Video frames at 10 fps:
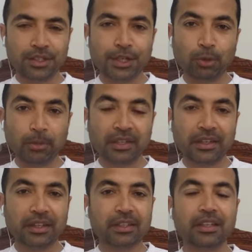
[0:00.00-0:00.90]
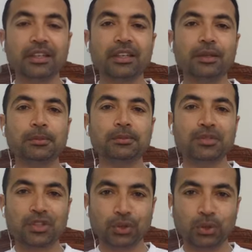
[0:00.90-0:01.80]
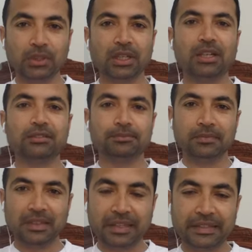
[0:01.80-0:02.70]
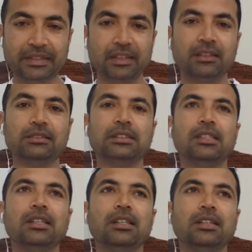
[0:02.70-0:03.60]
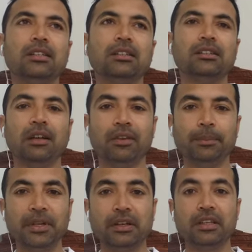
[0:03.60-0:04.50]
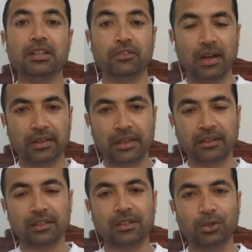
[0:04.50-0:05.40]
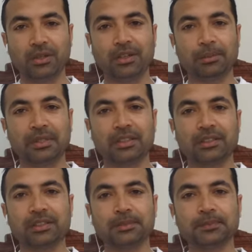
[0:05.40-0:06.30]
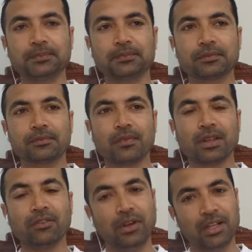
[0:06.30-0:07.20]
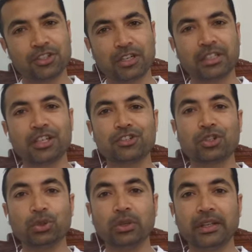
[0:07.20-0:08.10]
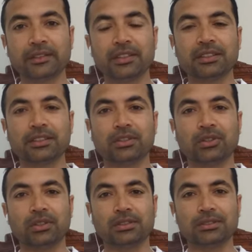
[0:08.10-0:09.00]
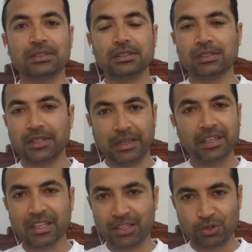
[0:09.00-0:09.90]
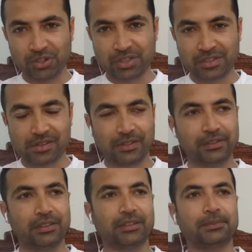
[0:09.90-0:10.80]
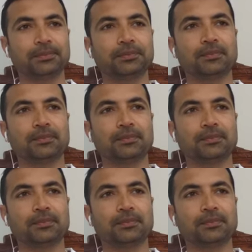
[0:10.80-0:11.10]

ये डिप्लोमा करने के लिए सरगोदा लिया रावलपिंडी वाक कैंट का रुख करना पड़ता था वहाँ जाके घर से दूर रहते थे और टेक्निकल एजुकेशन हासिल करते थे